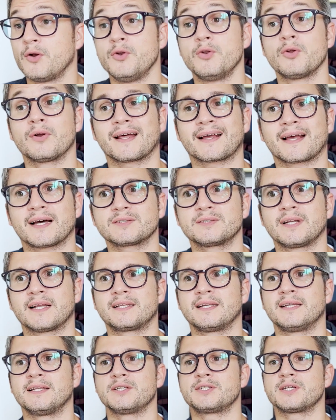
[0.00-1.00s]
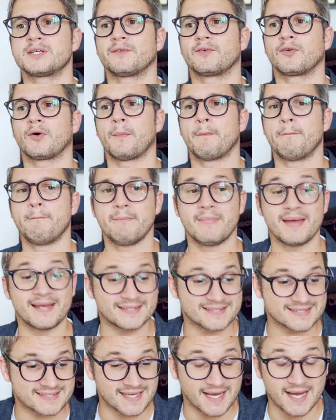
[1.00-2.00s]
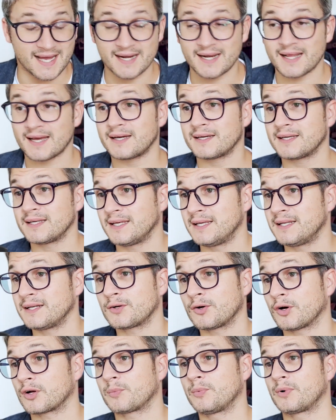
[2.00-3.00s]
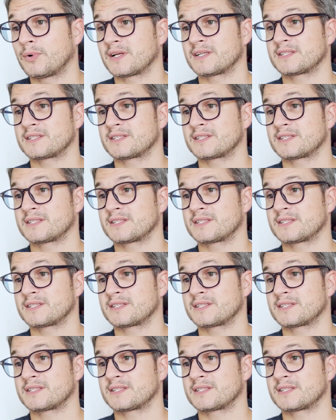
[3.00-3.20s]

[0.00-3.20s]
Non a caso i latini dicevano mensana in corpore